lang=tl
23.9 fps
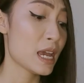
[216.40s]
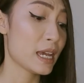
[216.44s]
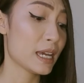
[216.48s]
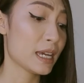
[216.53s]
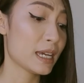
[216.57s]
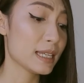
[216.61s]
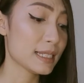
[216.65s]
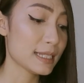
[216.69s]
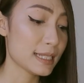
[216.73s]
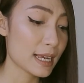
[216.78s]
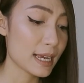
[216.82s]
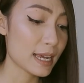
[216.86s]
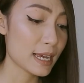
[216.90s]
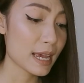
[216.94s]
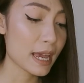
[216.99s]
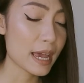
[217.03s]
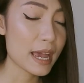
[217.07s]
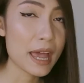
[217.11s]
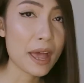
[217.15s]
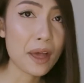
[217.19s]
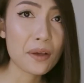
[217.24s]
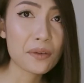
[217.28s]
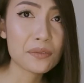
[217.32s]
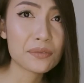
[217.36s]
Kasi
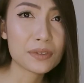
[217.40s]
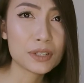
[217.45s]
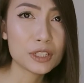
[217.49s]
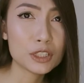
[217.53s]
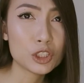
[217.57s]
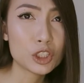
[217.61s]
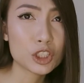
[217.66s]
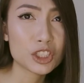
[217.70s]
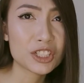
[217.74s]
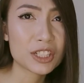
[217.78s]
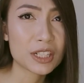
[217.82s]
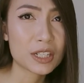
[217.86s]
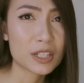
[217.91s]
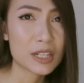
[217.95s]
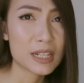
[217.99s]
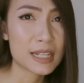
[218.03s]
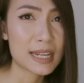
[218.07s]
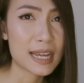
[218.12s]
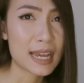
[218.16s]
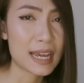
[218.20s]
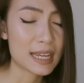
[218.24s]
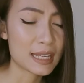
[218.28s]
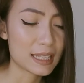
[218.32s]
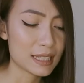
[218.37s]
I have allergic
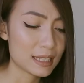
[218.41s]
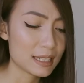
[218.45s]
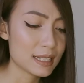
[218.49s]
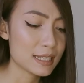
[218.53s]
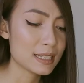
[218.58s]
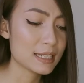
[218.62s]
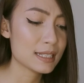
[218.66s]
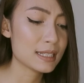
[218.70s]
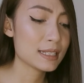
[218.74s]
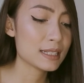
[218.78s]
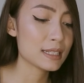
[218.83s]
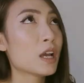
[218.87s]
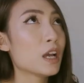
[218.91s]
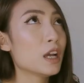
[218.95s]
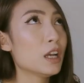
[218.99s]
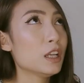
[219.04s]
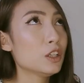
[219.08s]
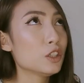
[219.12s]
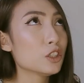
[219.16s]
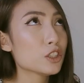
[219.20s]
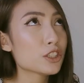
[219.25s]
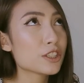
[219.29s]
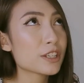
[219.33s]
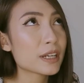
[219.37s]
rhinitis.
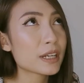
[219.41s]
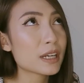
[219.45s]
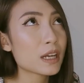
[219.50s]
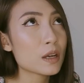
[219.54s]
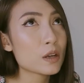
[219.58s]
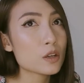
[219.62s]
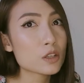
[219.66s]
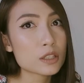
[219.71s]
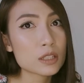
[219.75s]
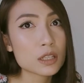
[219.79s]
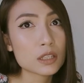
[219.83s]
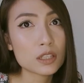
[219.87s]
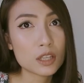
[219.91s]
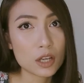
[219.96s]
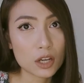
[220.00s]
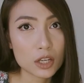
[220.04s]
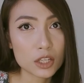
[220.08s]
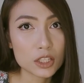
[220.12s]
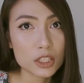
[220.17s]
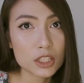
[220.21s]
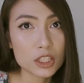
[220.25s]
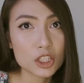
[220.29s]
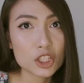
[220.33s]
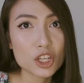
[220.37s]
Allergic ako sa
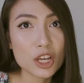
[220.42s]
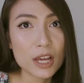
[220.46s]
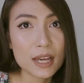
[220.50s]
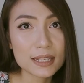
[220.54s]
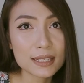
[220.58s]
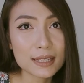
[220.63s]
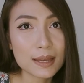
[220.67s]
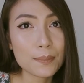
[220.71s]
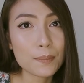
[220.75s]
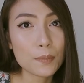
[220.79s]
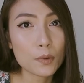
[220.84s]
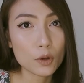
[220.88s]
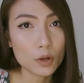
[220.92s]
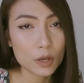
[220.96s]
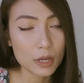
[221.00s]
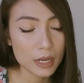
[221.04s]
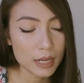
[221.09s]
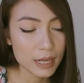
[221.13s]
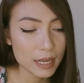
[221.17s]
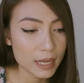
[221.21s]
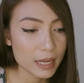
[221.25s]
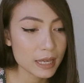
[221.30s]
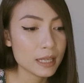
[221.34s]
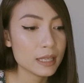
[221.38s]
dust, tsaka sa
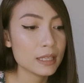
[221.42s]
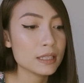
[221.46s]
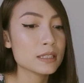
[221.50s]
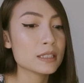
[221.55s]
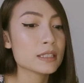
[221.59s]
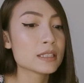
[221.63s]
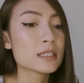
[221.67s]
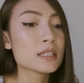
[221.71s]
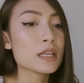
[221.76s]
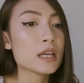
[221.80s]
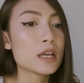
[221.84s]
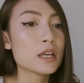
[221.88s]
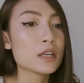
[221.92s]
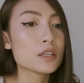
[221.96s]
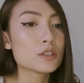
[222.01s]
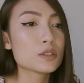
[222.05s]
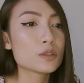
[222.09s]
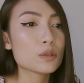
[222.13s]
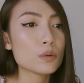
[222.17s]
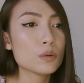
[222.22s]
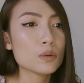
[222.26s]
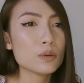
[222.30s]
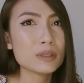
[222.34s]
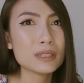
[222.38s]
pollen.
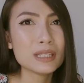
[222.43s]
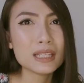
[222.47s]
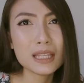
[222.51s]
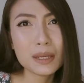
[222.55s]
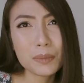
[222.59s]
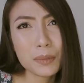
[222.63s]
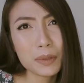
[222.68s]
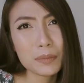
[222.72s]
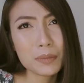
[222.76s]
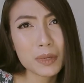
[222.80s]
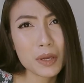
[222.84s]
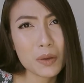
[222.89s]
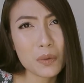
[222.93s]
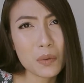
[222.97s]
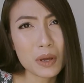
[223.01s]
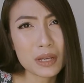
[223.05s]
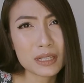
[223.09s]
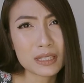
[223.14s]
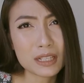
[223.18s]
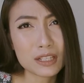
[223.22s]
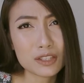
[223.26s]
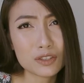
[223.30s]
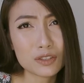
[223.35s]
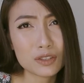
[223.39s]
So, hindi naman may
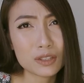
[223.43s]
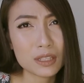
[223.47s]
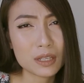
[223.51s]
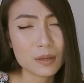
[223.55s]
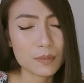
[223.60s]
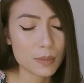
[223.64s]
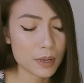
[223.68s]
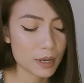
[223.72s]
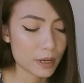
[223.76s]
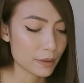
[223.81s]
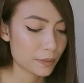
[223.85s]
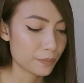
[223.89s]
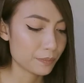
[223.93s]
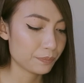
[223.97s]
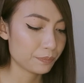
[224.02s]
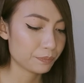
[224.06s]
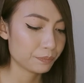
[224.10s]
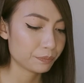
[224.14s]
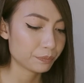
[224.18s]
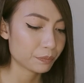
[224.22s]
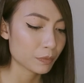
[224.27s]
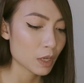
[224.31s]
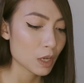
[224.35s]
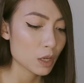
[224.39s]
iwasan yun, di ba?
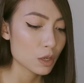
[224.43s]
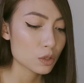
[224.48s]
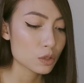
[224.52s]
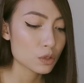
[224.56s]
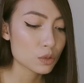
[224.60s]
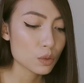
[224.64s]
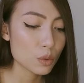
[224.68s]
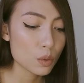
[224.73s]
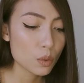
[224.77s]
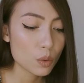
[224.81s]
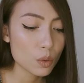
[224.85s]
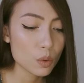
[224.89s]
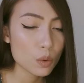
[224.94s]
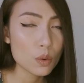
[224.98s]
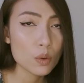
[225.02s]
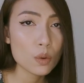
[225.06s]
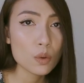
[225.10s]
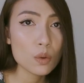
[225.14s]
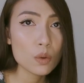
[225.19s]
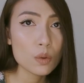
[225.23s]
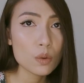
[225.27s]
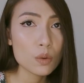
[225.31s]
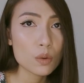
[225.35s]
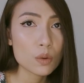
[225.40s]
So,
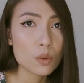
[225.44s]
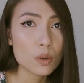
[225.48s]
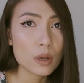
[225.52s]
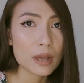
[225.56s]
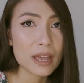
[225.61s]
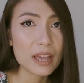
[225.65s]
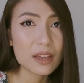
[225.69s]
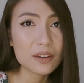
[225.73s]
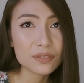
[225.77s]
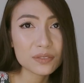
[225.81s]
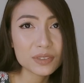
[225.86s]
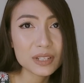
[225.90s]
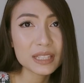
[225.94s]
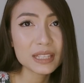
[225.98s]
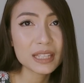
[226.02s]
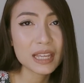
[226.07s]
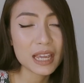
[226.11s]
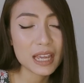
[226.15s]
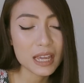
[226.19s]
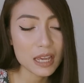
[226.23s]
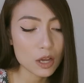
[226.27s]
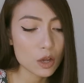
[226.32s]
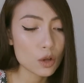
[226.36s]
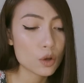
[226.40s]
every
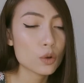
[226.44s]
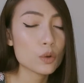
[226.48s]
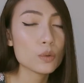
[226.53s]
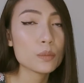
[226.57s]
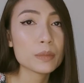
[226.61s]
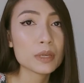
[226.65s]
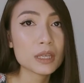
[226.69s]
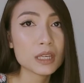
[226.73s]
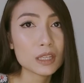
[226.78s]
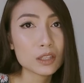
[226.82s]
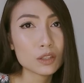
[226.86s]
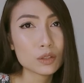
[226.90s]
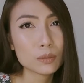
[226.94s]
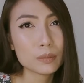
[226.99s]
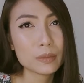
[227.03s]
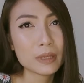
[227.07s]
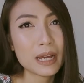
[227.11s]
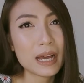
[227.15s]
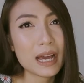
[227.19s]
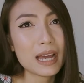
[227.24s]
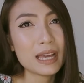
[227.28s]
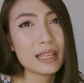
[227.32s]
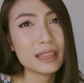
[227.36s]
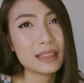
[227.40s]
day ako umiinom
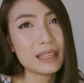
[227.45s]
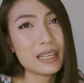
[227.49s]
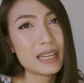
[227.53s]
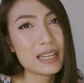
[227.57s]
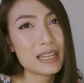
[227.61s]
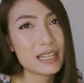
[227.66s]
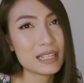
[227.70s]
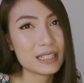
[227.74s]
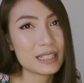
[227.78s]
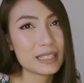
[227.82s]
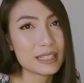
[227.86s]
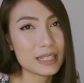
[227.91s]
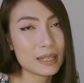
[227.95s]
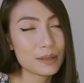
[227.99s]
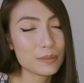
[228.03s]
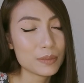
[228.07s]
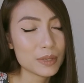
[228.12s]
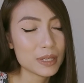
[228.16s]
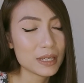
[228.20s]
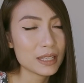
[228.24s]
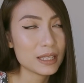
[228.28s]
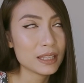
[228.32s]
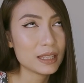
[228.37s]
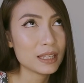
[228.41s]
ng
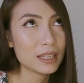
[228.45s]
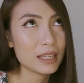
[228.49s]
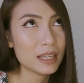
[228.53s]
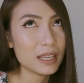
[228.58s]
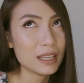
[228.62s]
antihistamine.